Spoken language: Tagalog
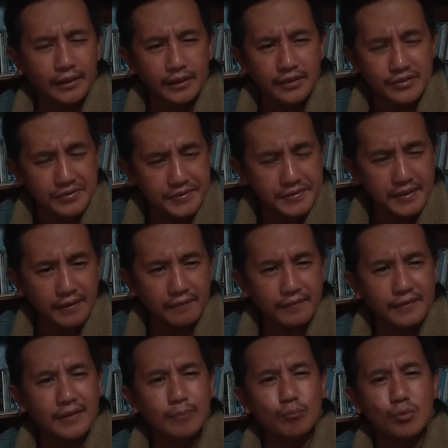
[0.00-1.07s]
Kan
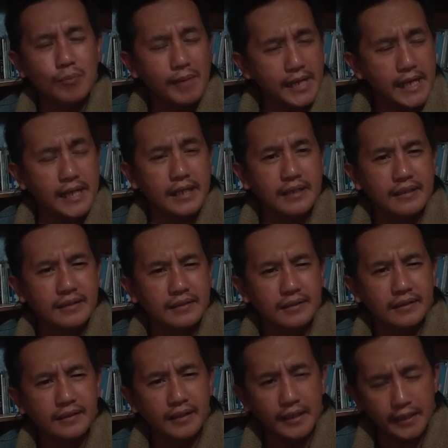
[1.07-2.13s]
safe, kan bumayag
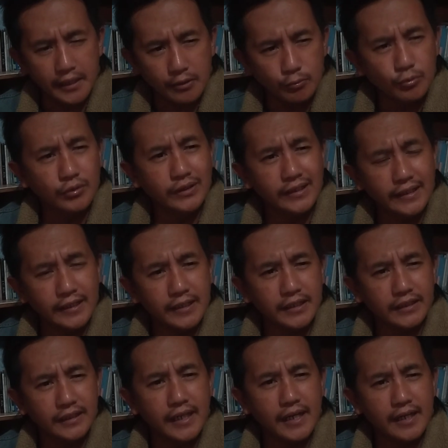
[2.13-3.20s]
nga danunan na
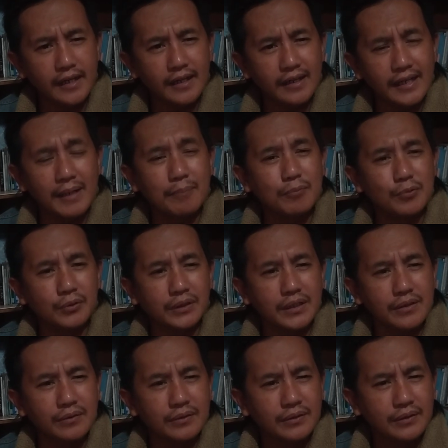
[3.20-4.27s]
dagiti anak kanapu
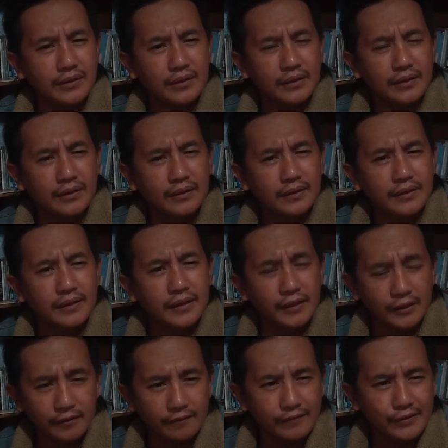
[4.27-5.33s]
tayo
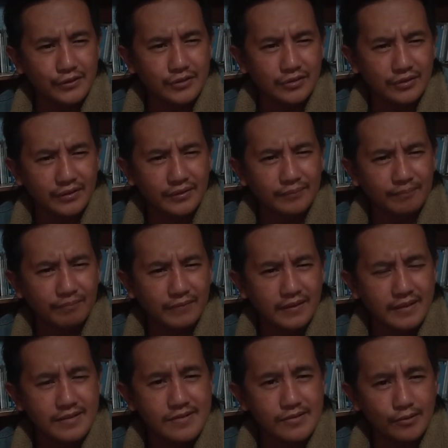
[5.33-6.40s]
in the future.
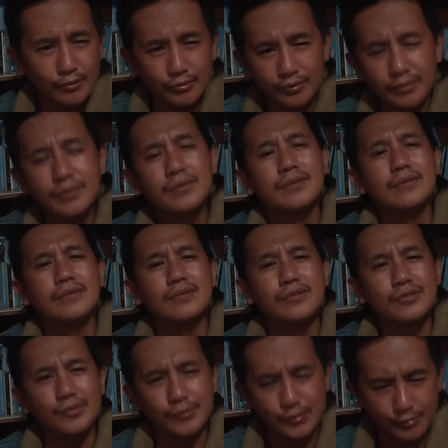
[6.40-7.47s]
So,
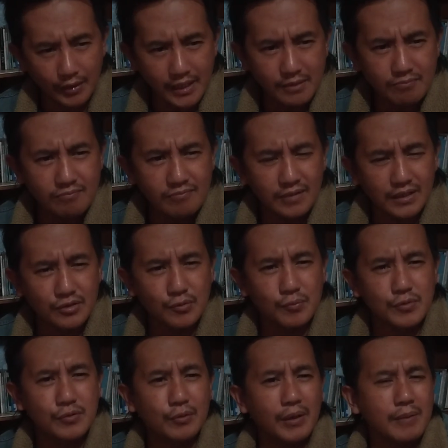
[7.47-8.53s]
subscribe,
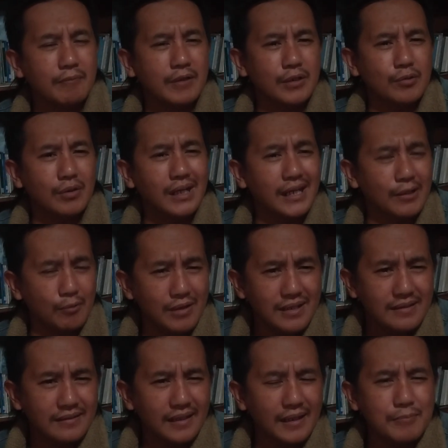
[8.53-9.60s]
ag-subscribe kayo kakadua
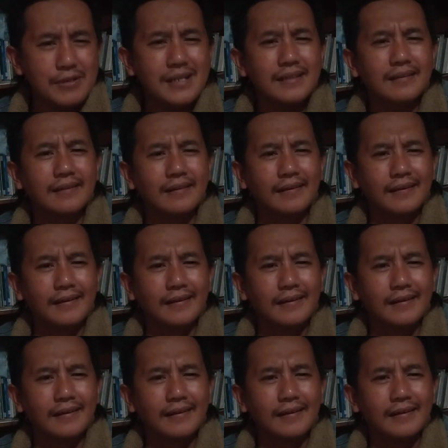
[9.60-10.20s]
kakabsat.